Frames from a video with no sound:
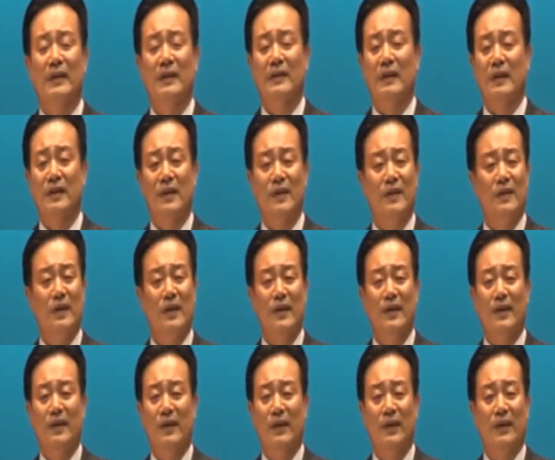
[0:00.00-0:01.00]
근데
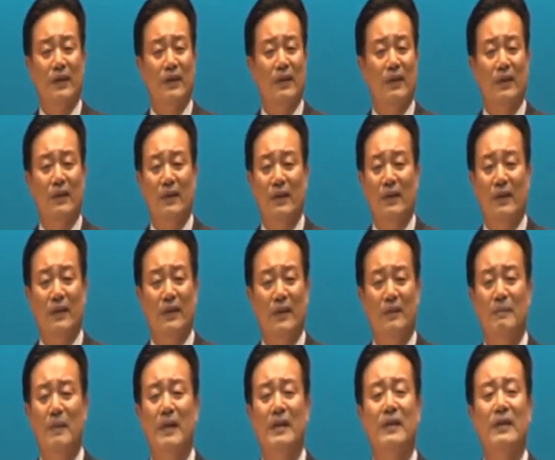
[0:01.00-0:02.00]
성령께서 더
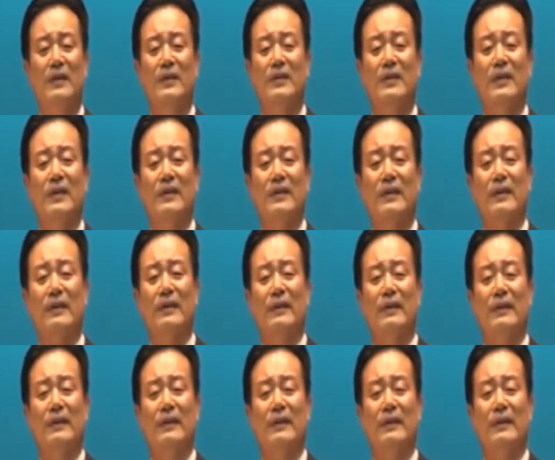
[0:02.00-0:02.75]
많이 걱정하세요.